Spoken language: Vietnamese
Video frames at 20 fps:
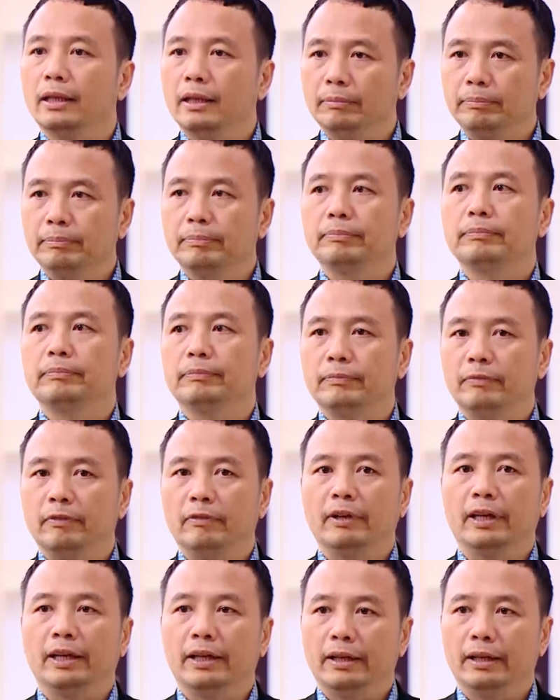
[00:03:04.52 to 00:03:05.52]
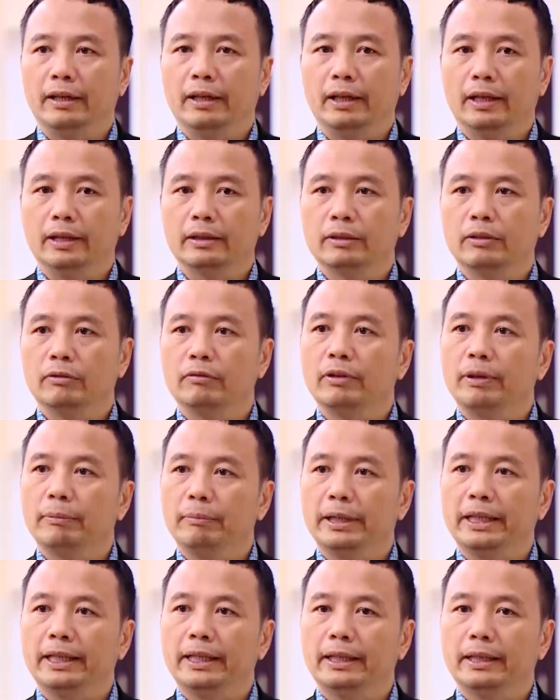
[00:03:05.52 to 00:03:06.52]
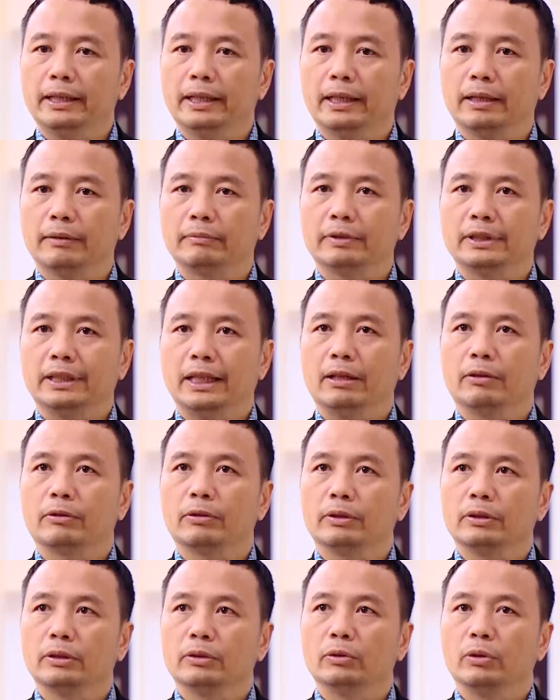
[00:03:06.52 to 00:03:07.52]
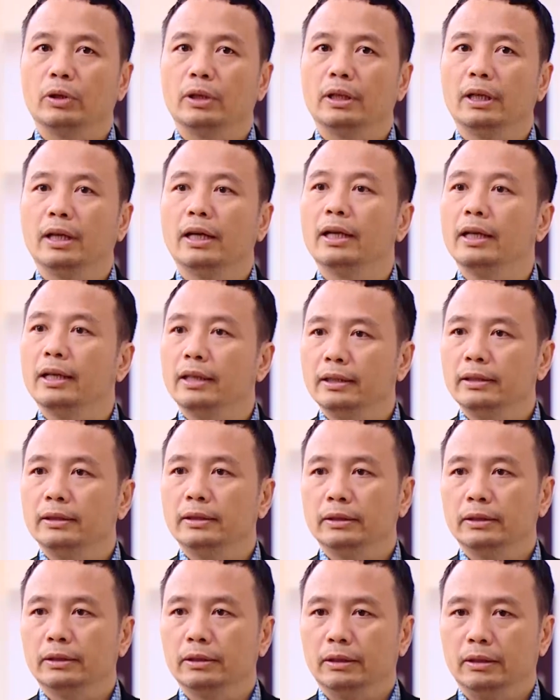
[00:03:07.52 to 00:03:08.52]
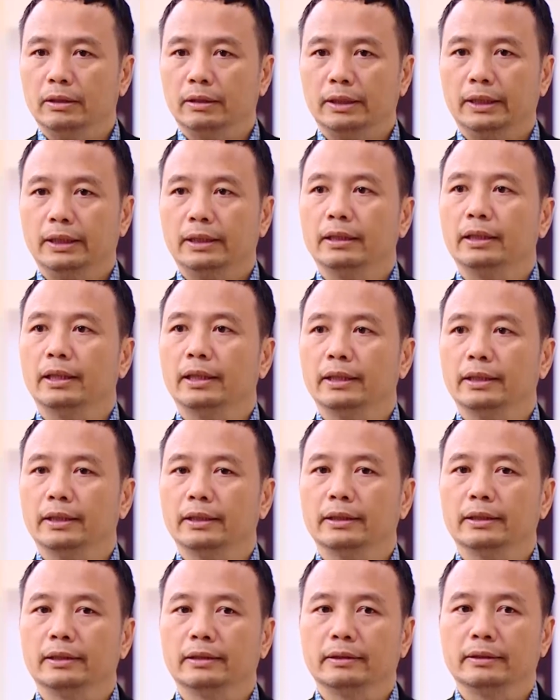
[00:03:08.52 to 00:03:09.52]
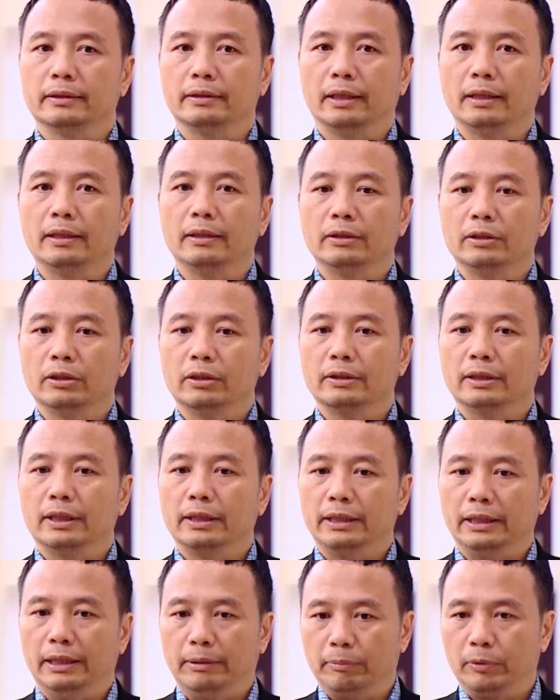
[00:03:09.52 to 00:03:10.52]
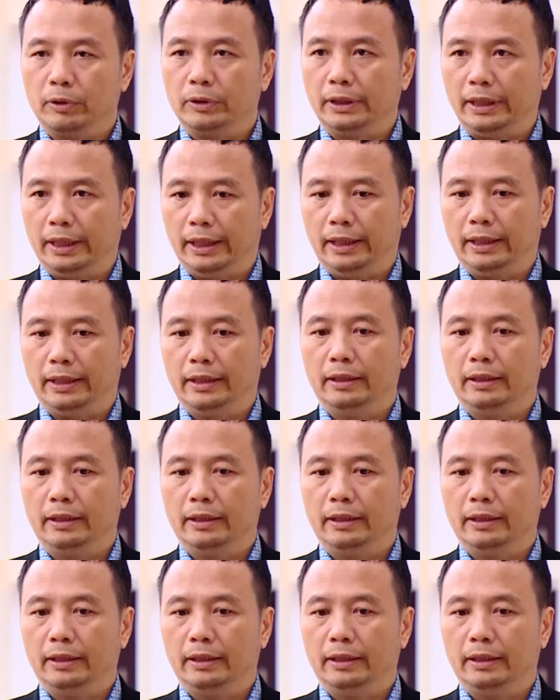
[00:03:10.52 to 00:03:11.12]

lớp về hệ thống pháp lý để làm sao nó thuận lợi hơn cho cái người dân cho doanh nghiệp thể